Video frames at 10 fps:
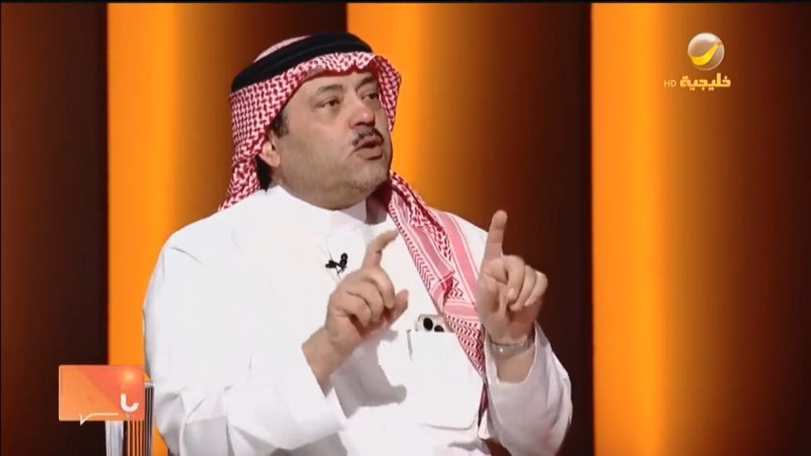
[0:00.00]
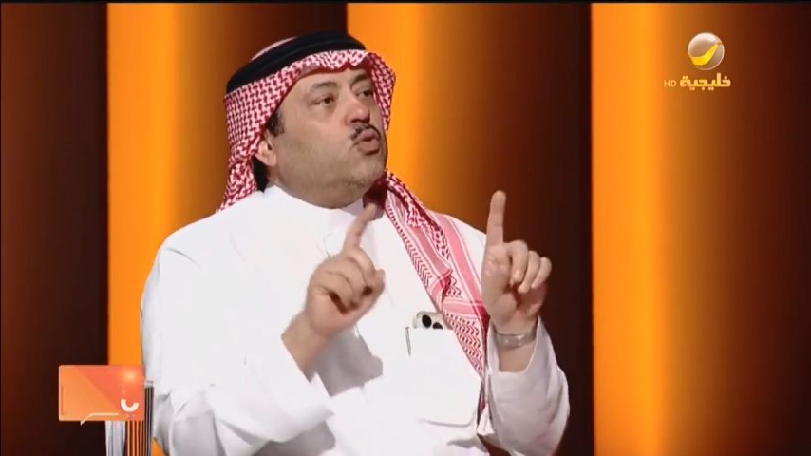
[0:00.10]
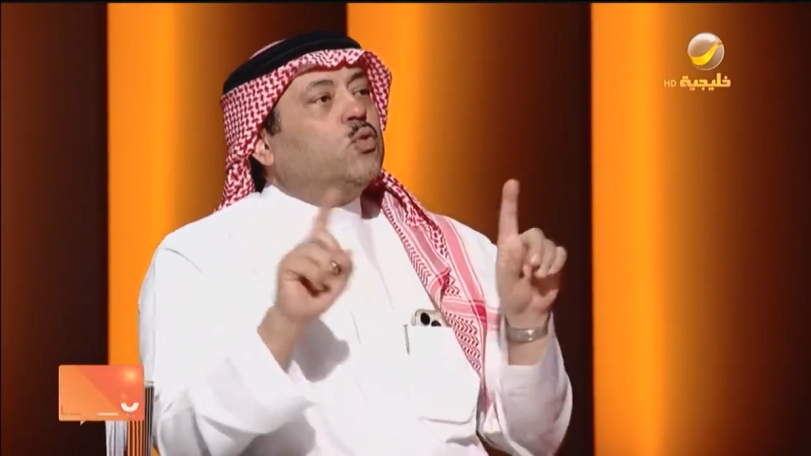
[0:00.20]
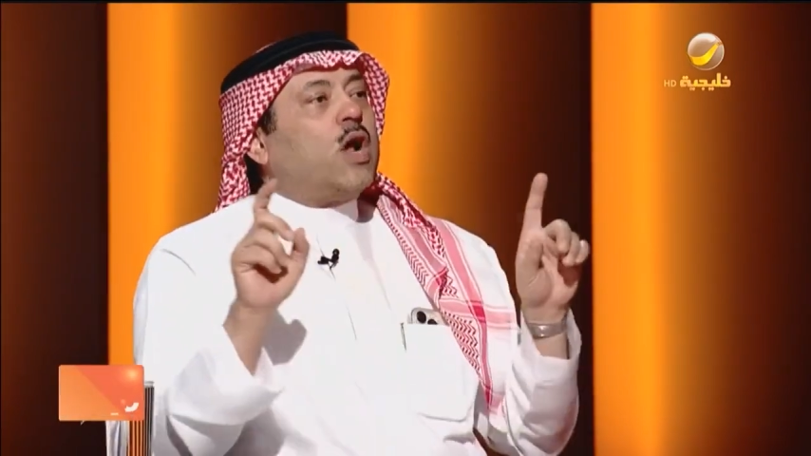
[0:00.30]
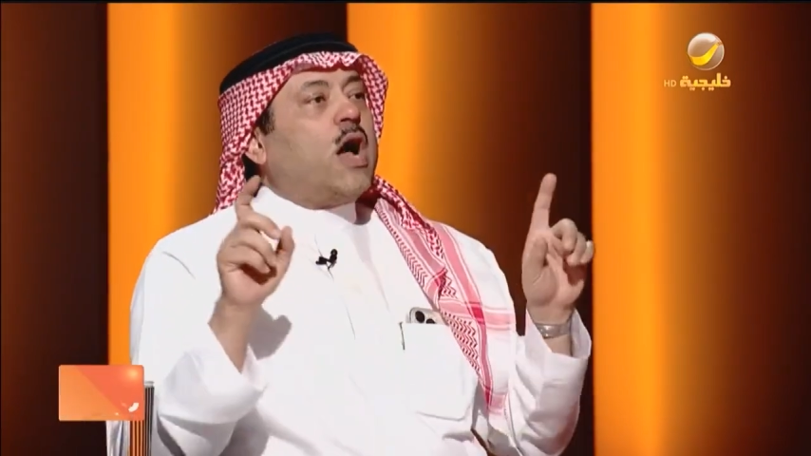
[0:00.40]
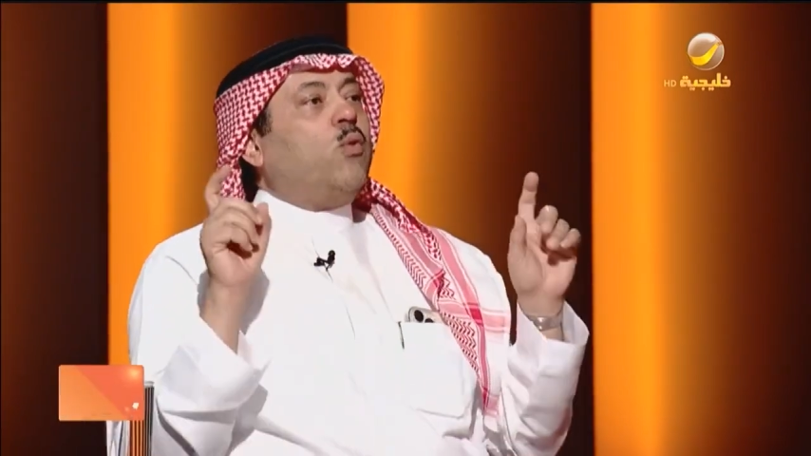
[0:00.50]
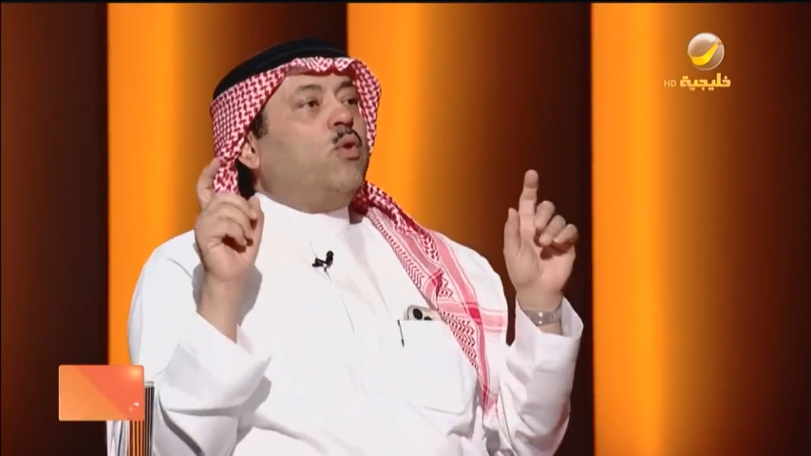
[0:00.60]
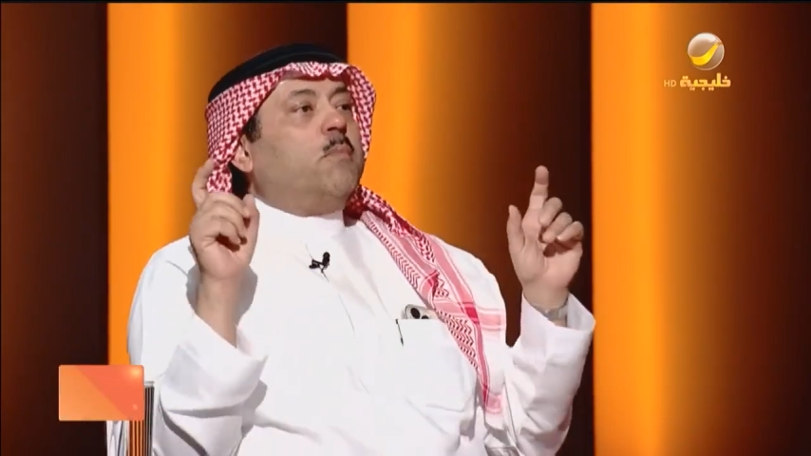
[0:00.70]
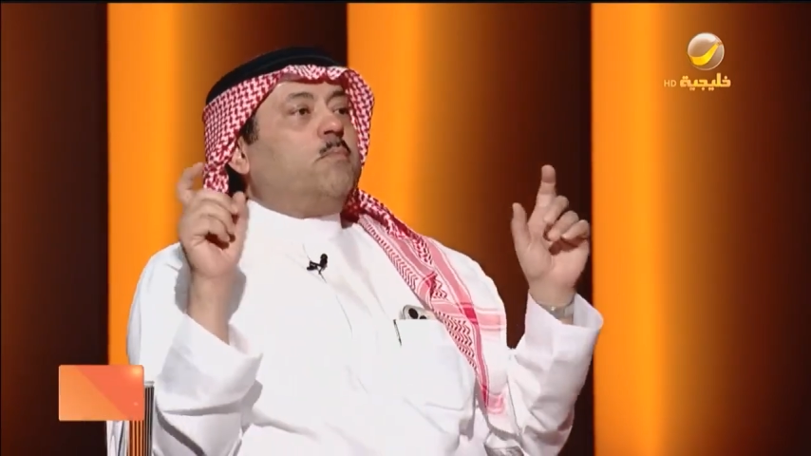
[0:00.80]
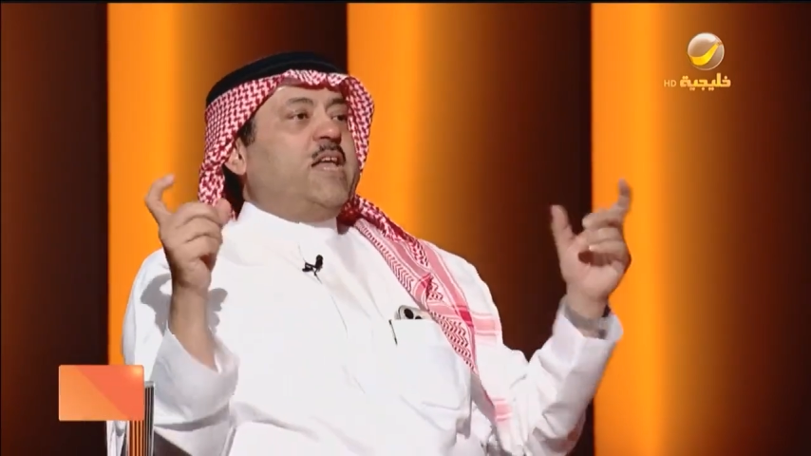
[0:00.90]
ندور
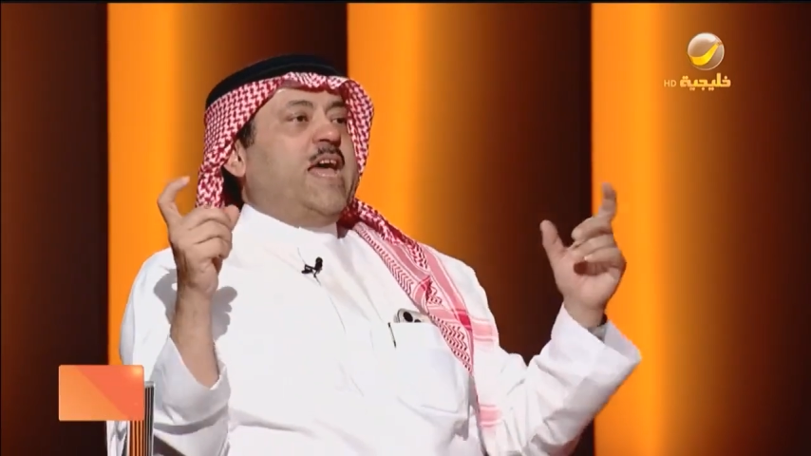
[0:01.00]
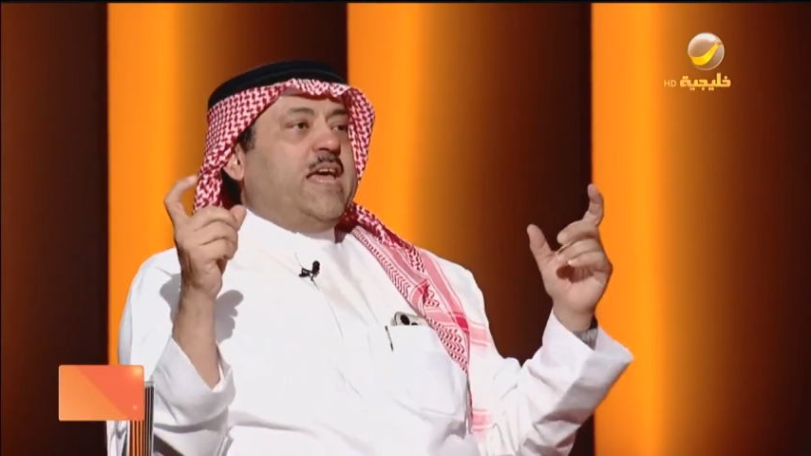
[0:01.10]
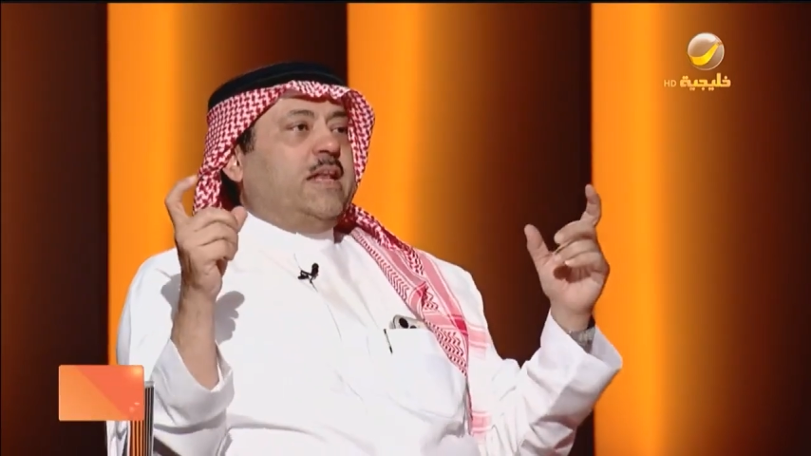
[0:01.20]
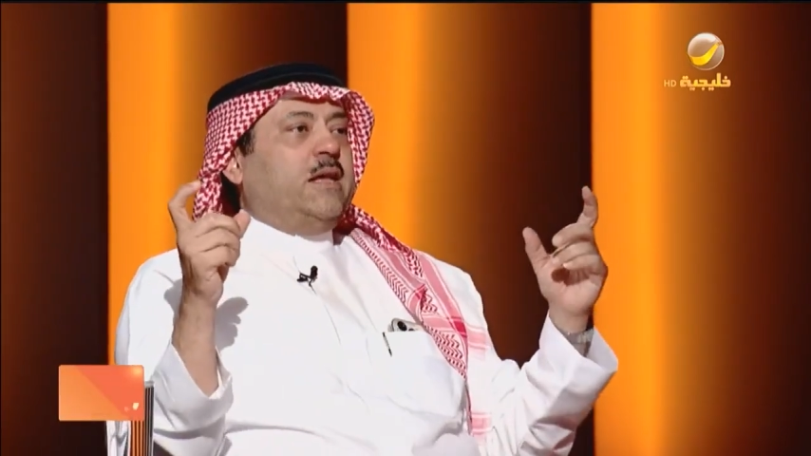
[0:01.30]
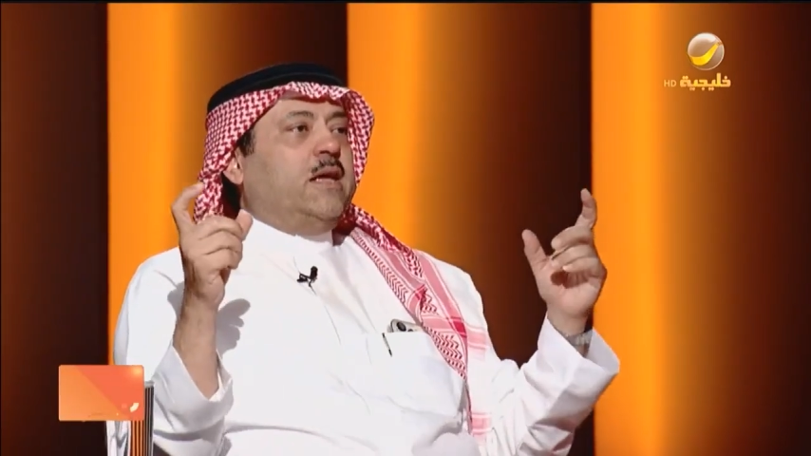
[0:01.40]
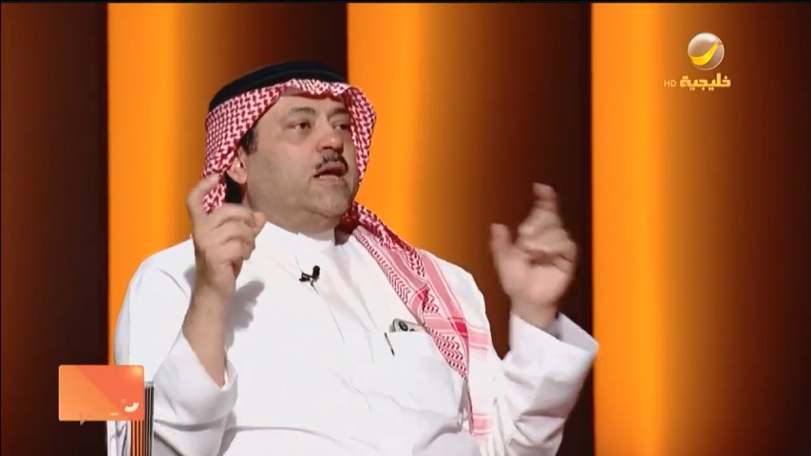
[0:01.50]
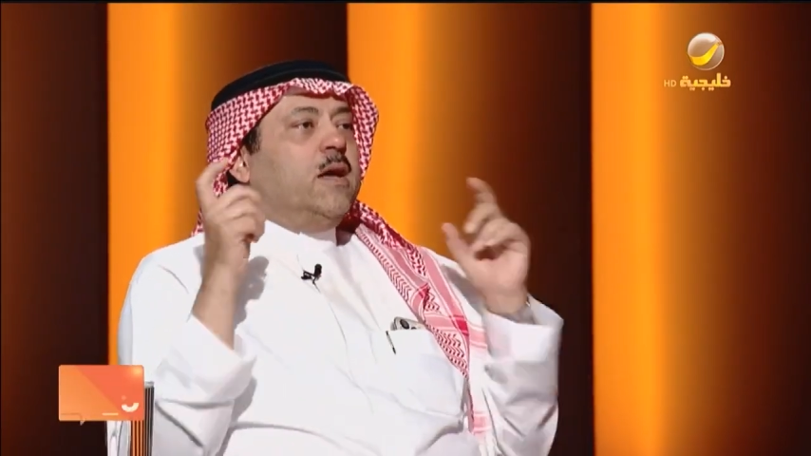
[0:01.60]
حول مبدأين